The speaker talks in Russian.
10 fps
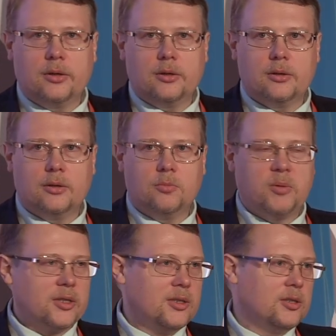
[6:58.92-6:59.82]
Э,
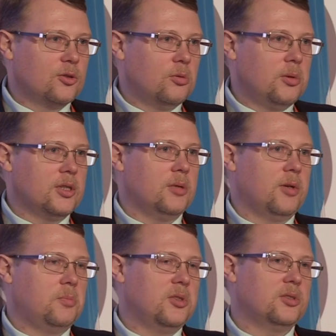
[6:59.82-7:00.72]
парсить документы,
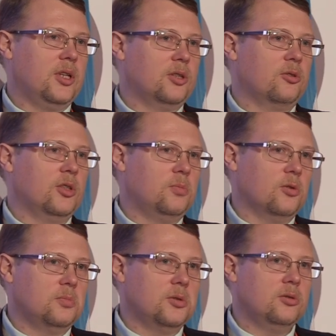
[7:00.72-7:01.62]
подписанные электронной
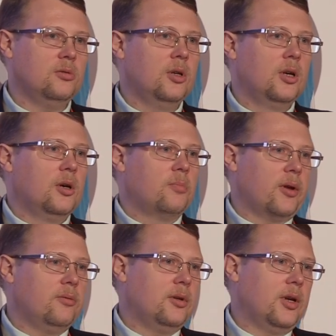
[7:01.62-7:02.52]
подписью,
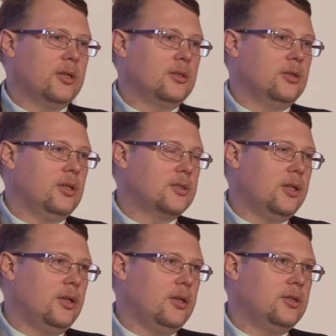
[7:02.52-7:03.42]
проверять,
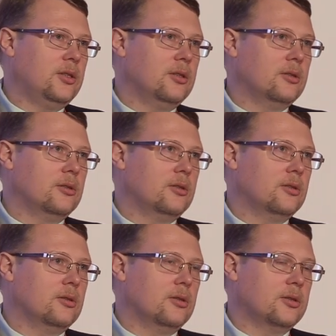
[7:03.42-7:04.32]
если эти,
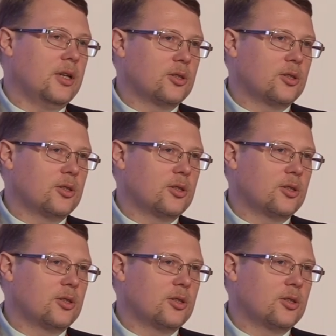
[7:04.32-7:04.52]
э, эта